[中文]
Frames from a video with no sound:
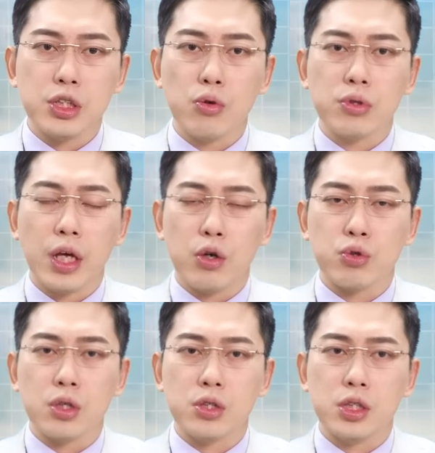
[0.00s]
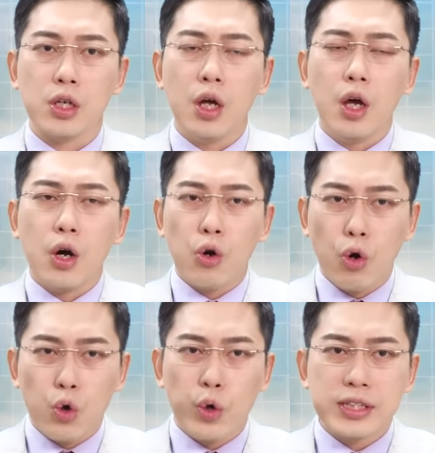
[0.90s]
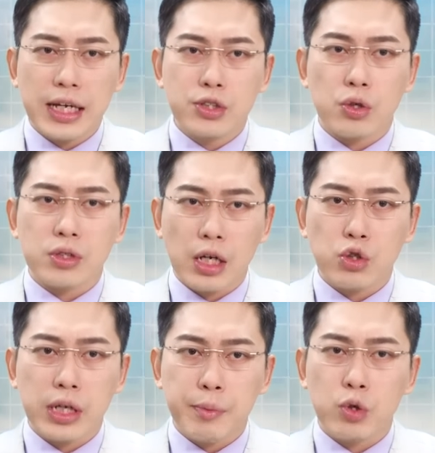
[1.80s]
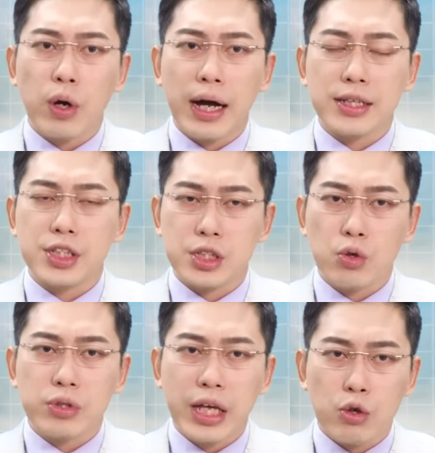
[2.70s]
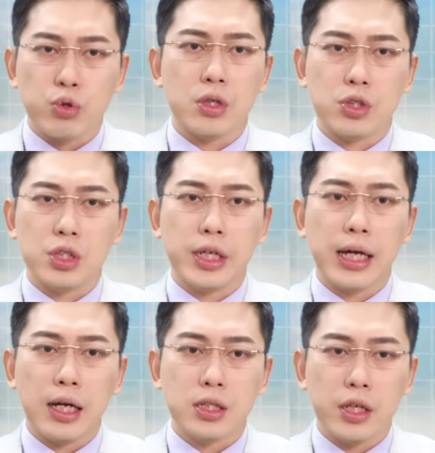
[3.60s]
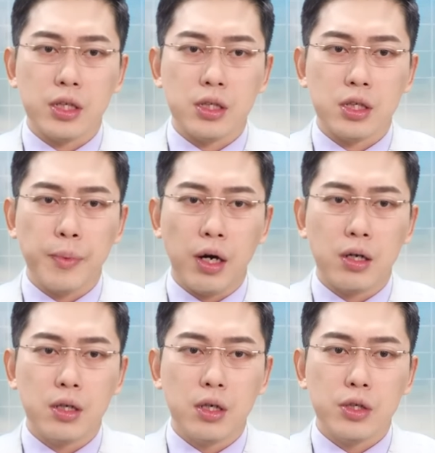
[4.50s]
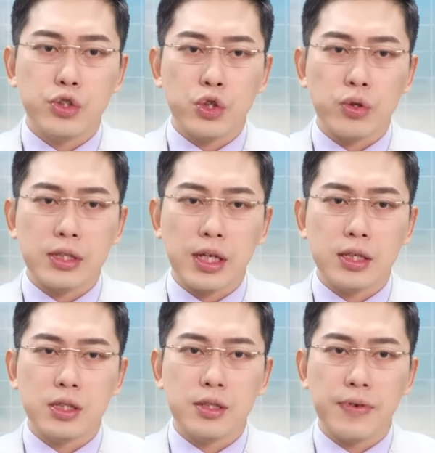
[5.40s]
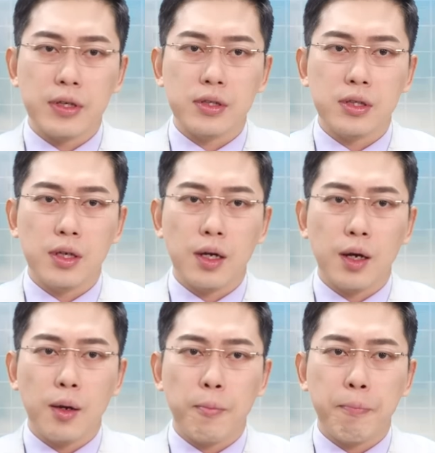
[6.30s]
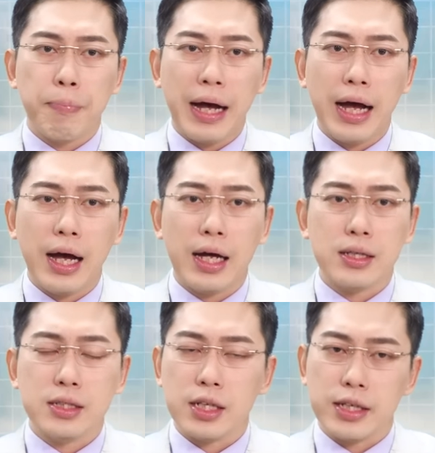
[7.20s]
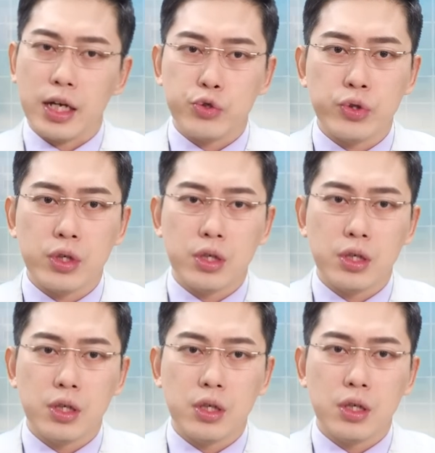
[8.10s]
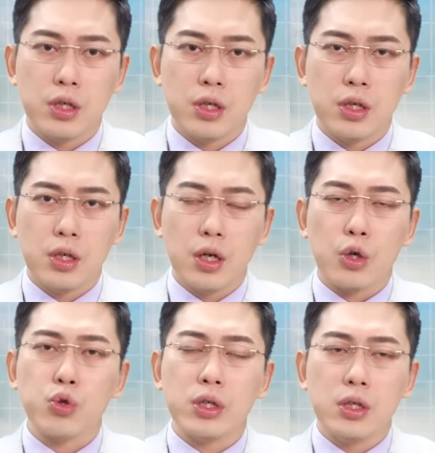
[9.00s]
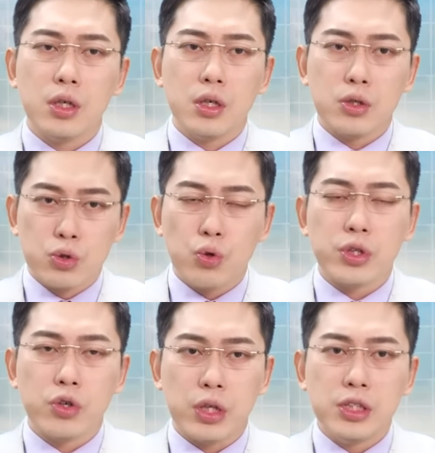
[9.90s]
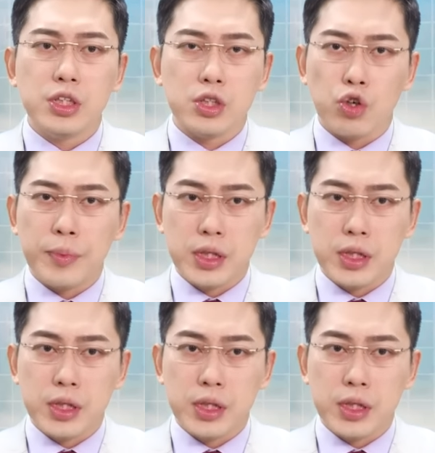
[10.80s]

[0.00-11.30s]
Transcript: 动跳水的时间，货柜三雄长荣、阳明、万海启动跳水的时间啊，这里有有九点三十四分，啪的一下跌下去了。哦，所以如果你有盯紧着我们